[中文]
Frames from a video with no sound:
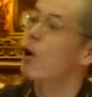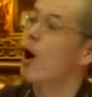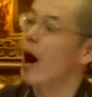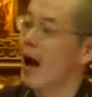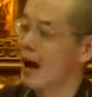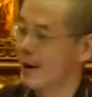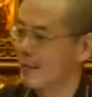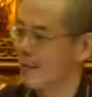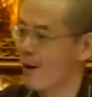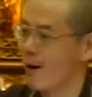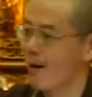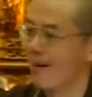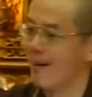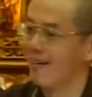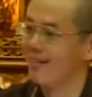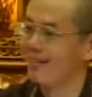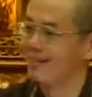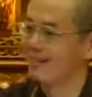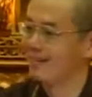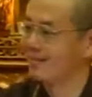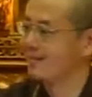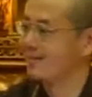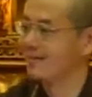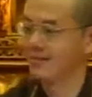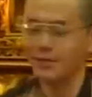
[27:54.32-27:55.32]
块不？
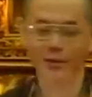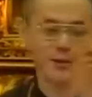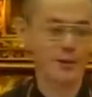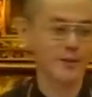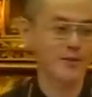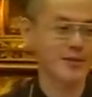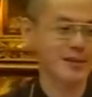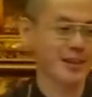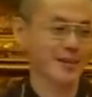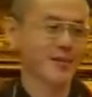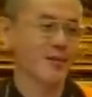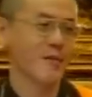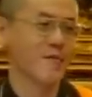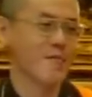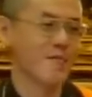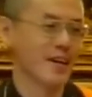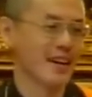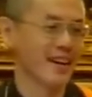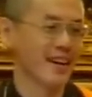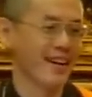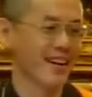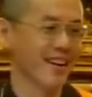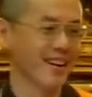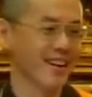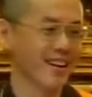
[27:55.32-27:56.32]
对不起，我
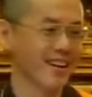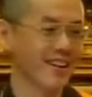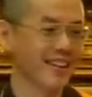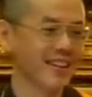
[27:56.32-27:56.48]
没有。